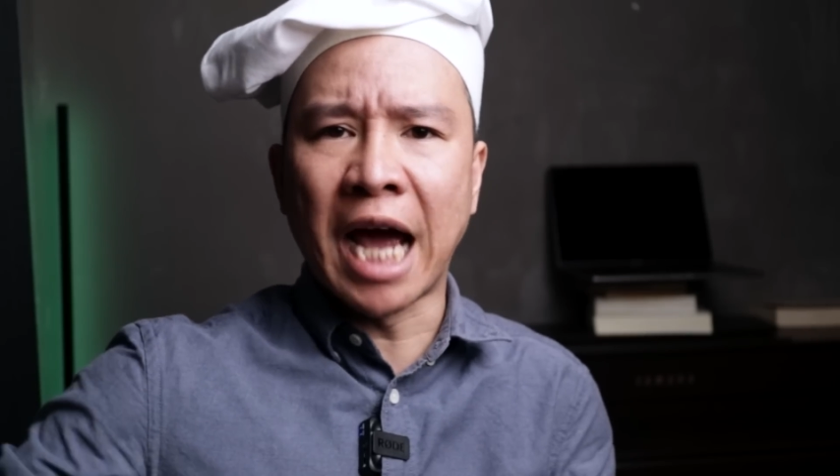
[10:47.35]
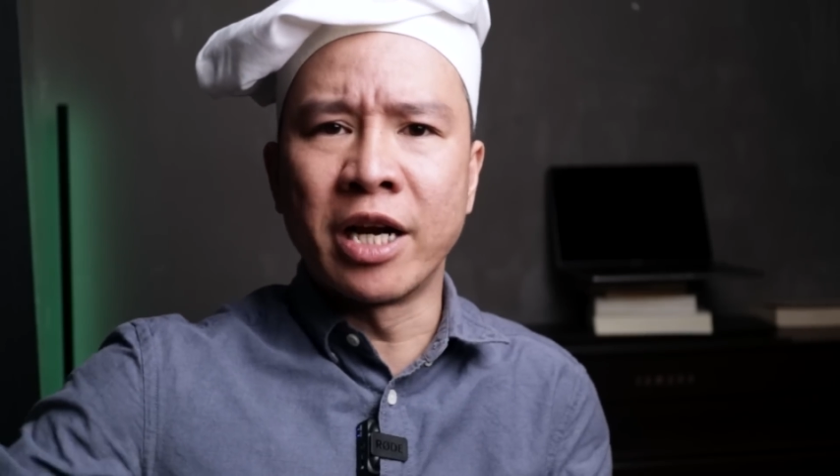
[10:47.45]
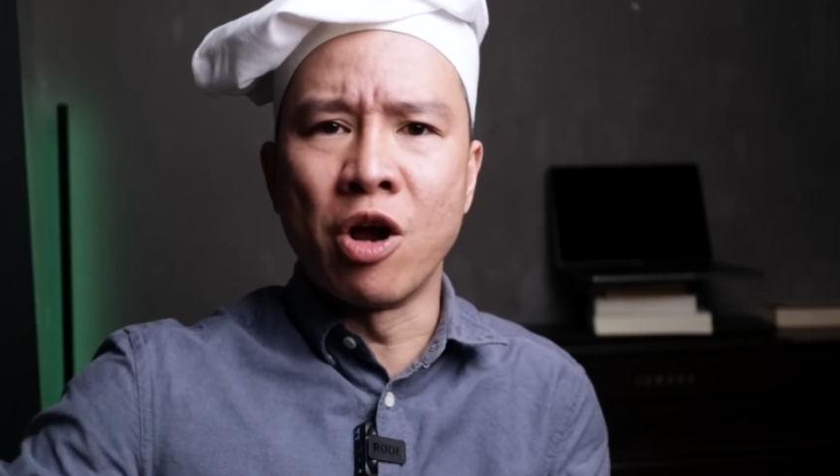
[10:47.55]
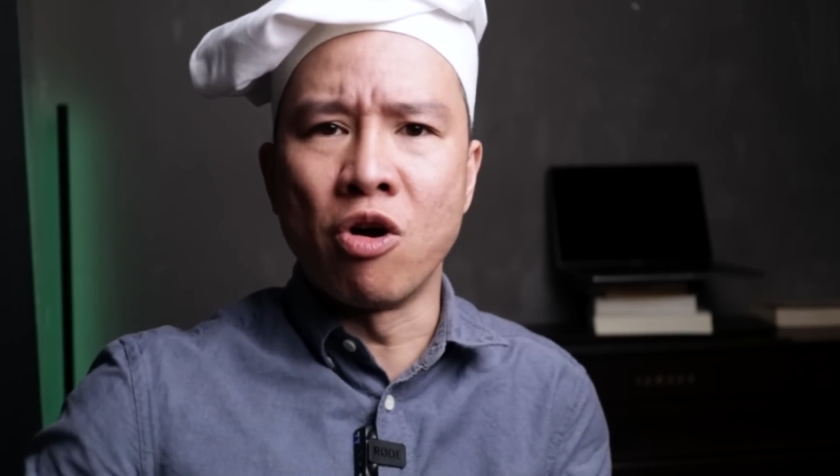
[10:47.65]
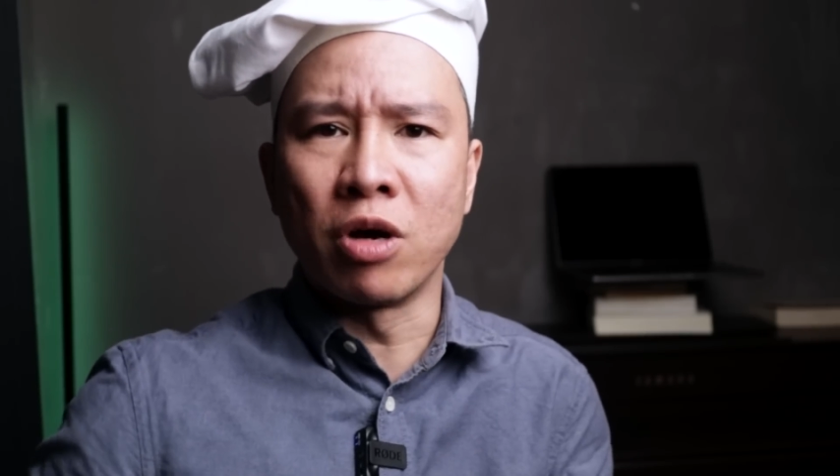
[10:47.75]
chạy
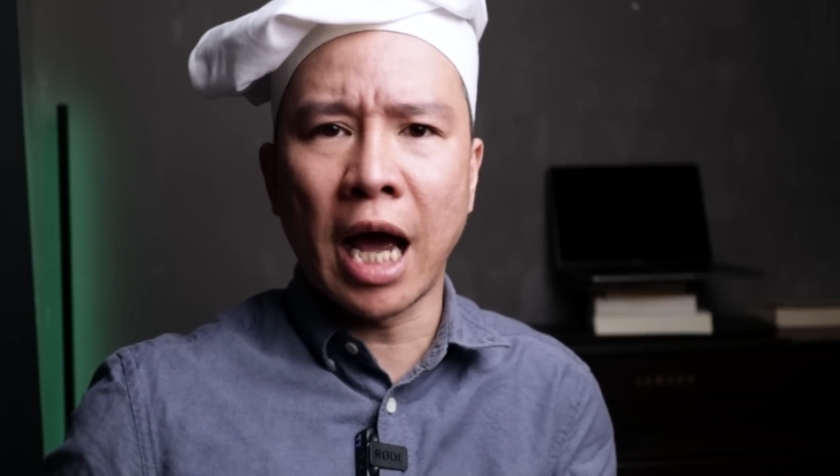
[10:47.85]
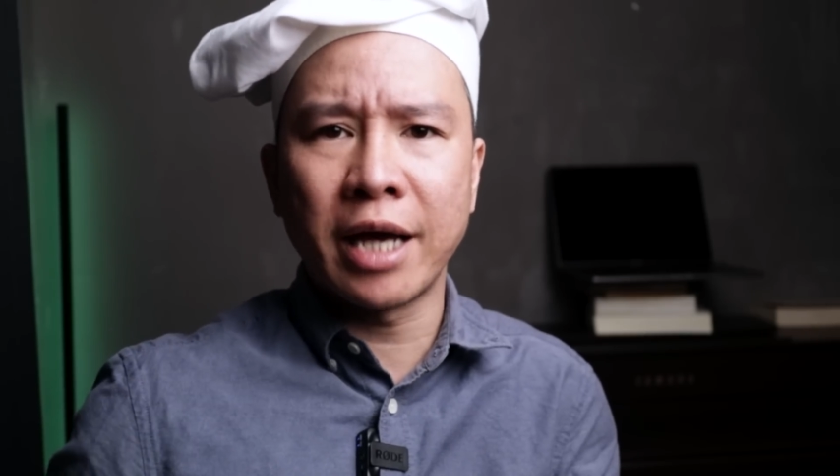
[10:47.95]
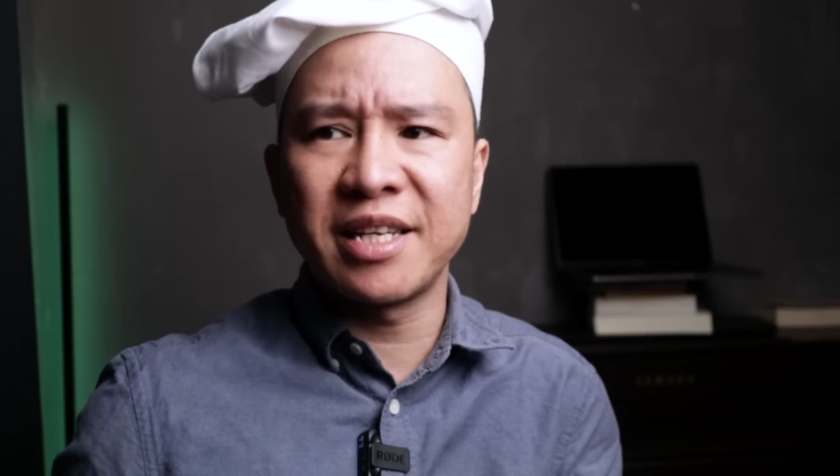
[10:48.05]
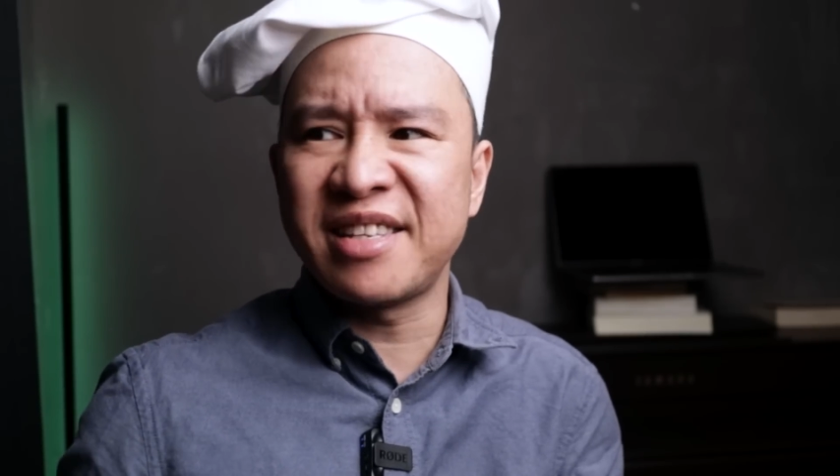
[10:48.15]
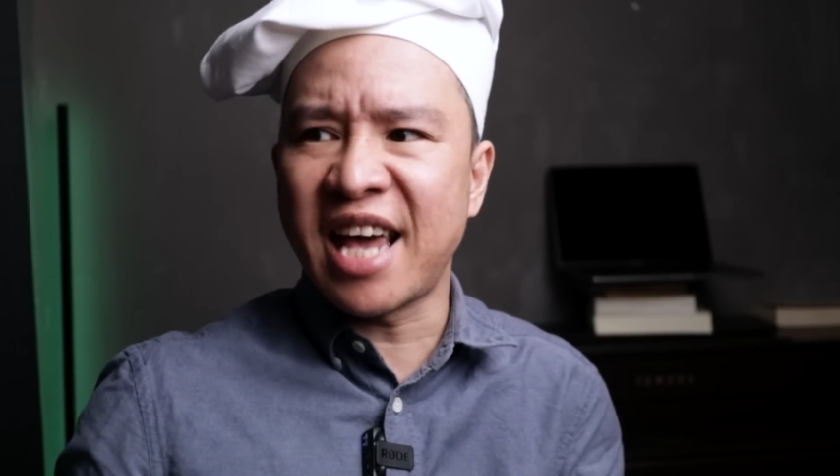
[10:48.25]
ra đường
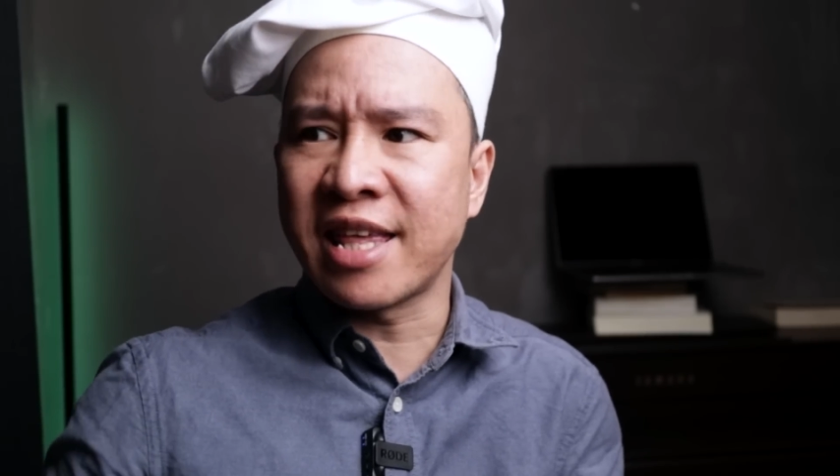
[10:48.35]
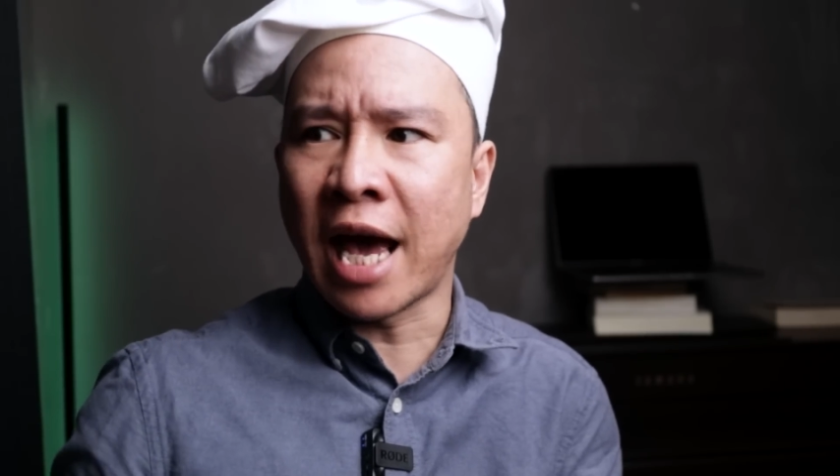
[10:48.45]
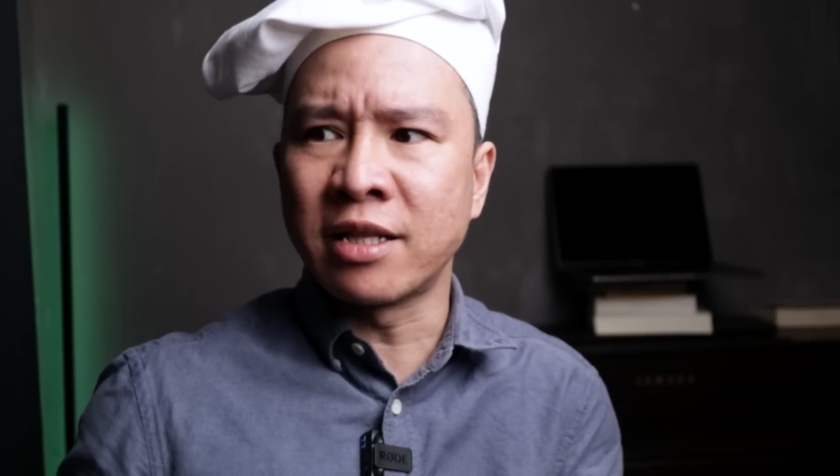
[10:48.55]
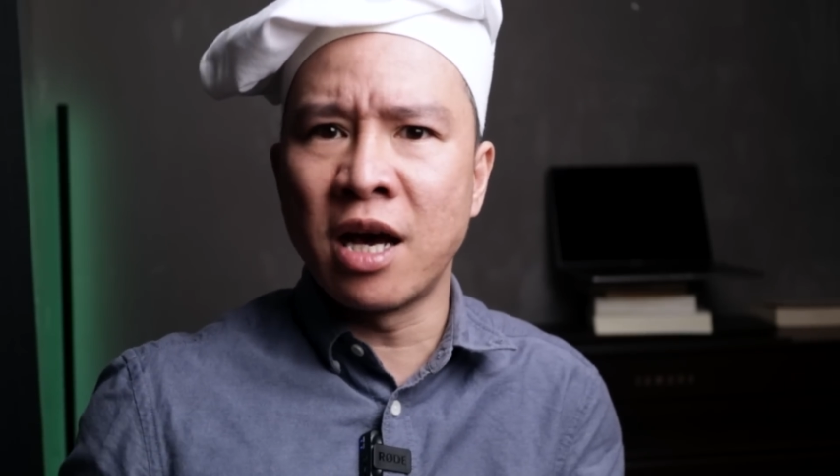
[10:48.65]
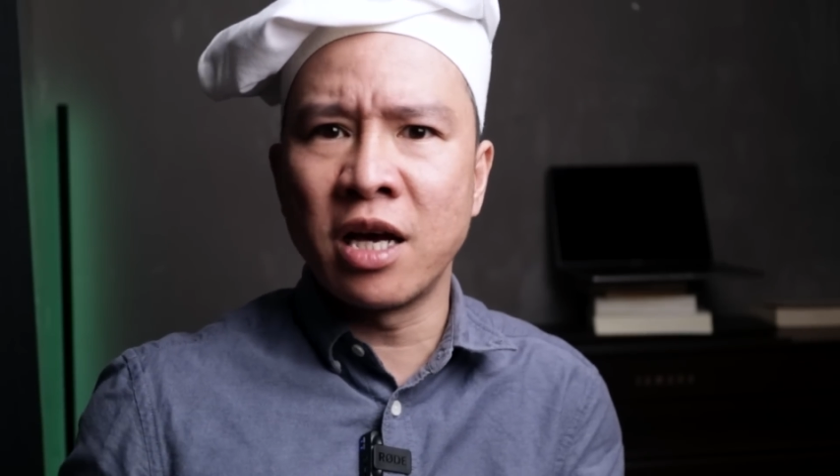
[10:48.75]
cái, thấy xe
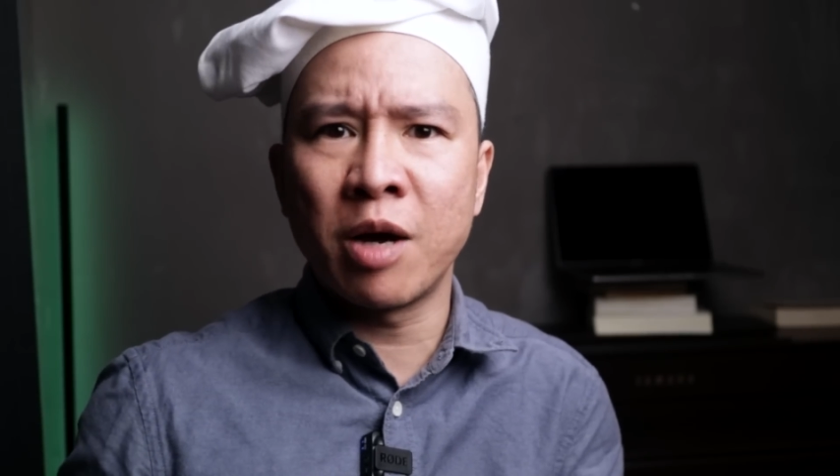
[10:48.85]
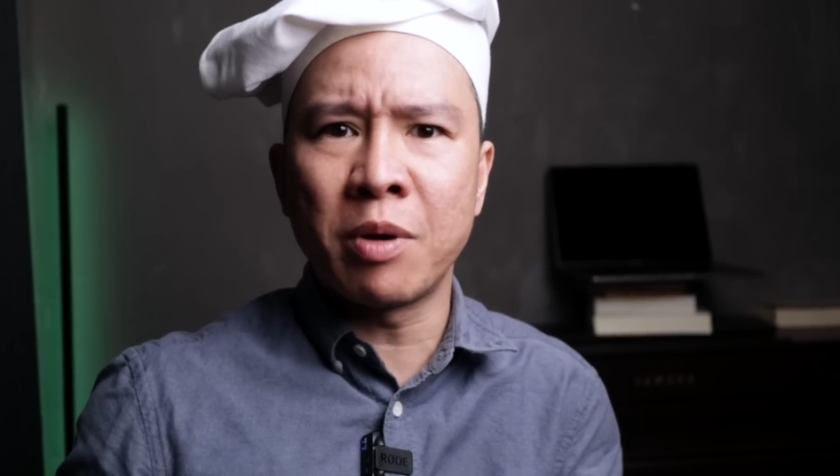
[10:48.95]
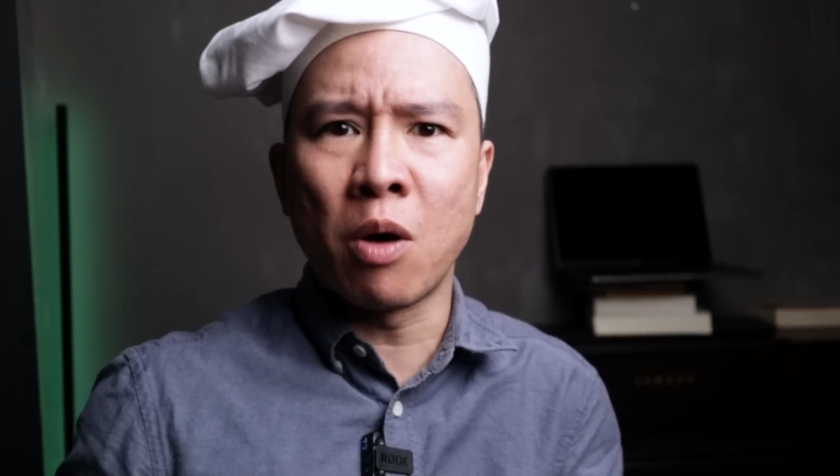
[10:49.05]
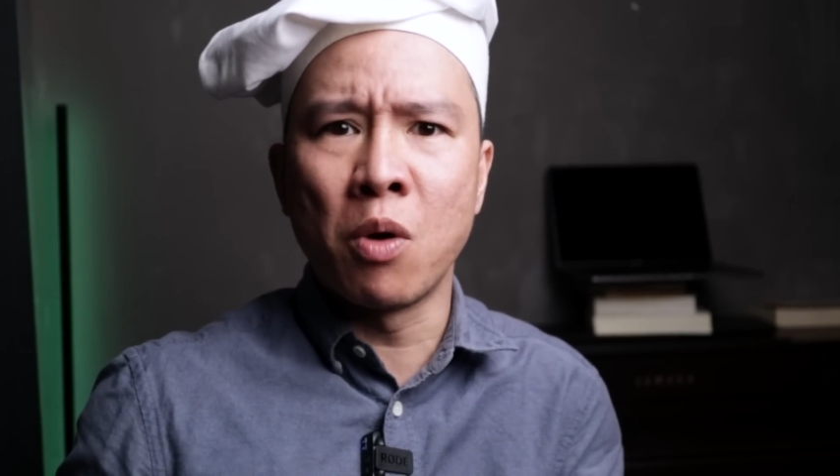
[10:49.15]
chạy tới cái bắt